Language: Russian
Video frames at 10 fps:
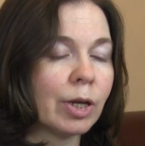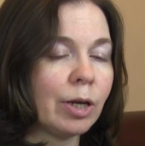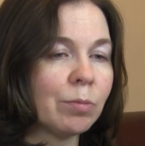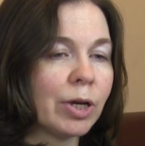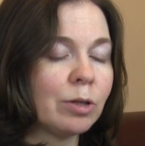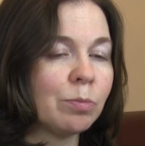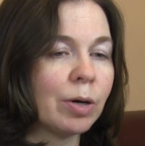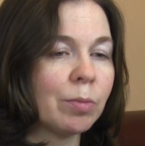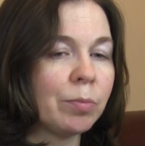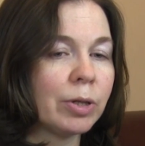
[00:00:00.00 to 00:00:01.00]
им дать
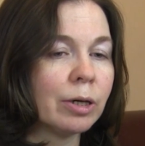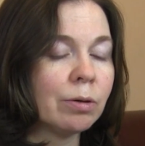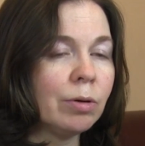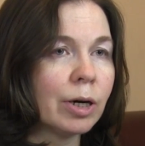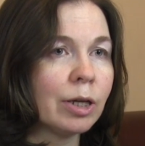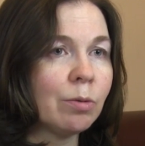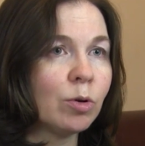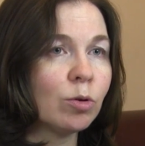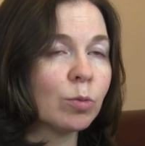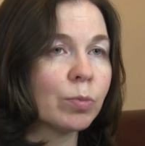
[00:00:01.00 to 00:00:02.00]
мама-педагог, они
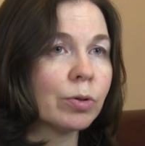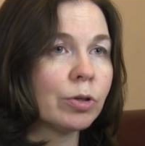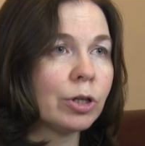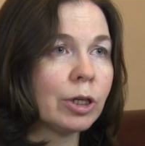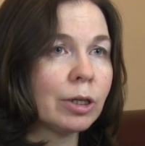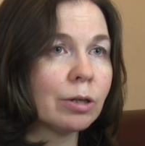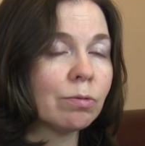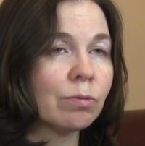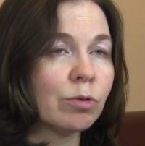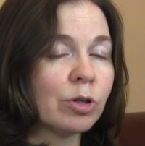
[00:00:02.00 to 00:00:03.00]
могут получить
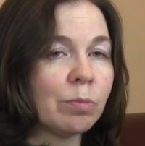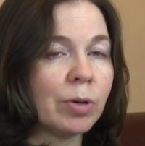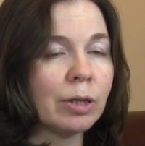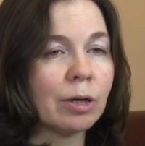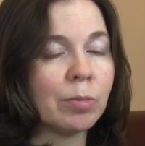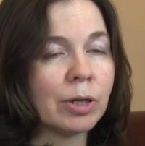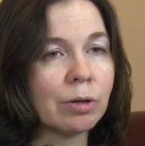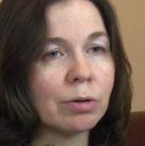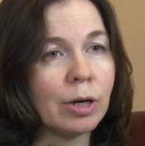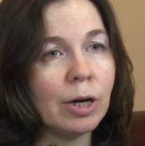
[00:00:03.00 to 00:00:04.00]
у себя на
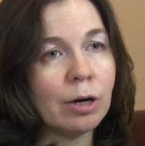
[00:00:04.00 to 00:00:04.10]
базе,